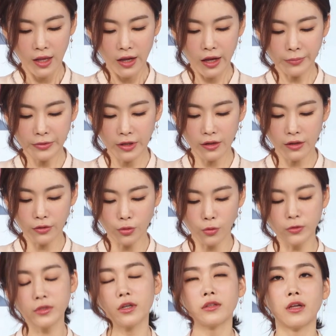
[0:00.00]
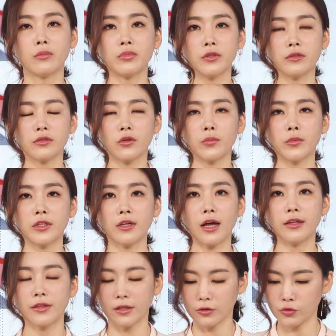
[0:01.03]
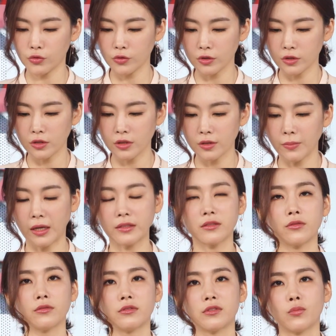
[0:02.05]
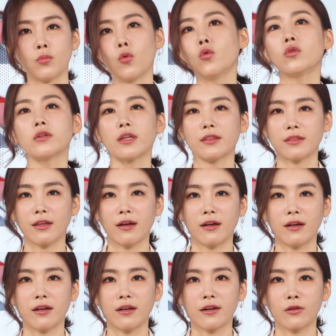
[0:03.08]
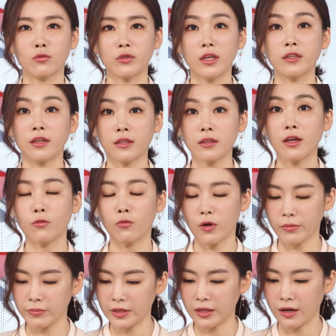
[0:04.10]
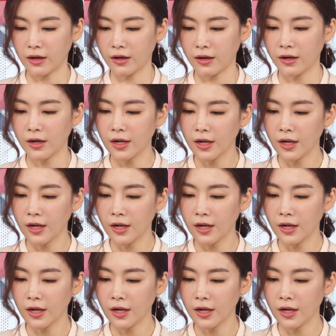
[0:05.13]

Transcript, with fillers: 함께 동승한 남편이 처음에는 아내가 술을 마셨는지 모르겠다라고 얘기했다고 합니다.